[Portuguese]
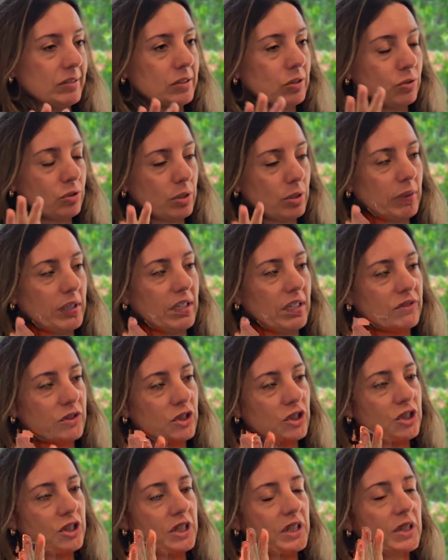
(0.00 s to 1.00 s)
Então eu trabalhava
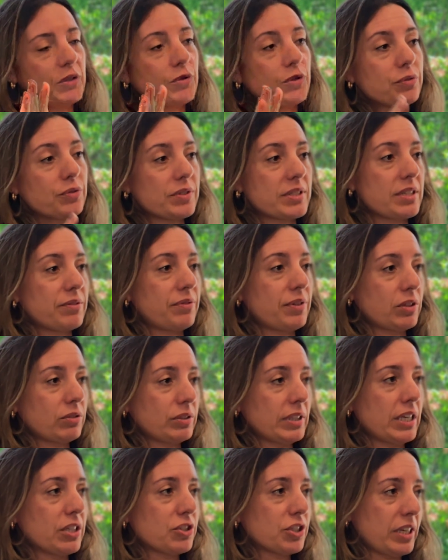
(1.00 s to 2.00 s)
de dia e fui fazer
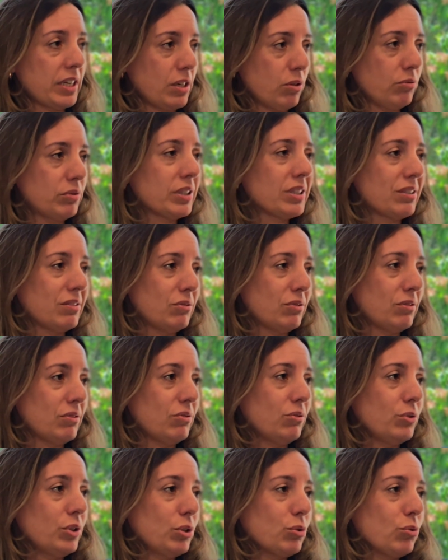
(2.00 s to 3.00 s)
faculdade, que era o único,
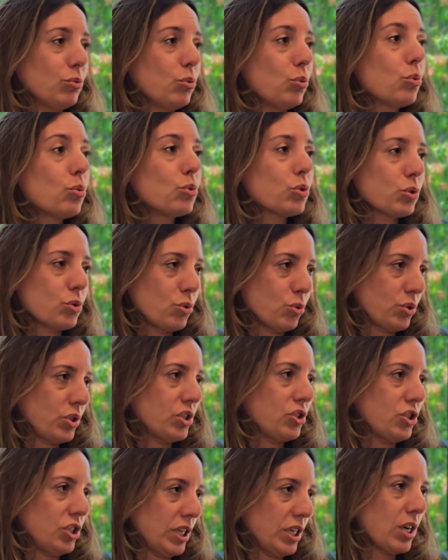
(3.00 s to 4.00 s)
único curso
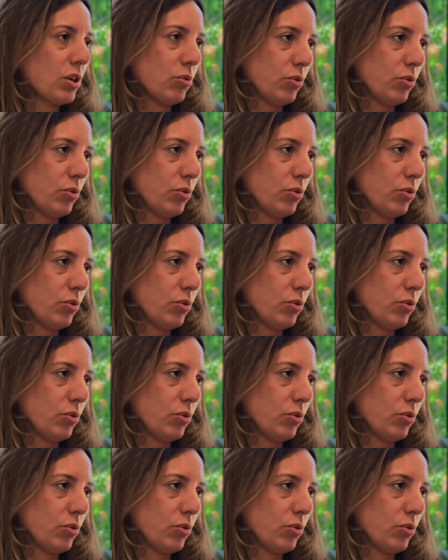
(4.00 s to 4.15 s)
que tinha